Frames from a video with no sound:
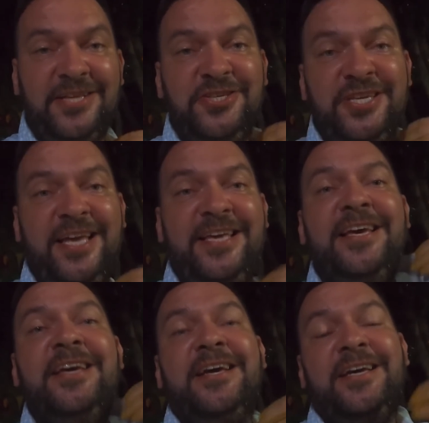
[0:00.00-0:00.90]
A dzisiaj
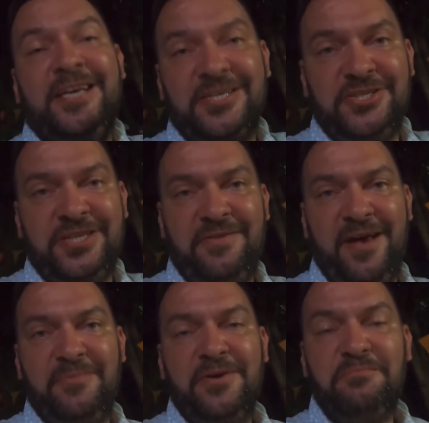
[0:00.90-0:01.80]
życzę
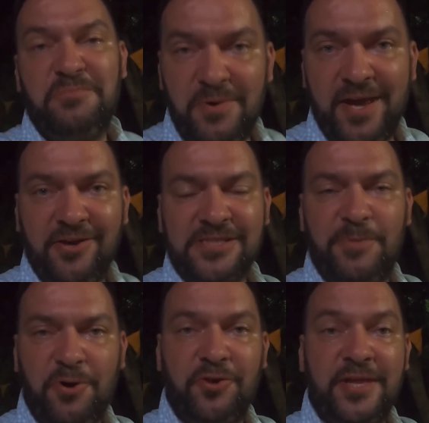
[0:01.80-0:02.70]
Wam miłego,
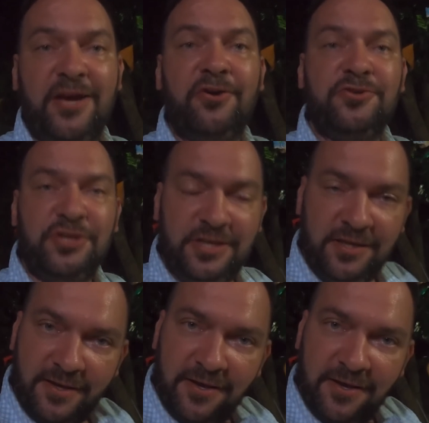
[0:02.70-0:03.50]
spokojnego i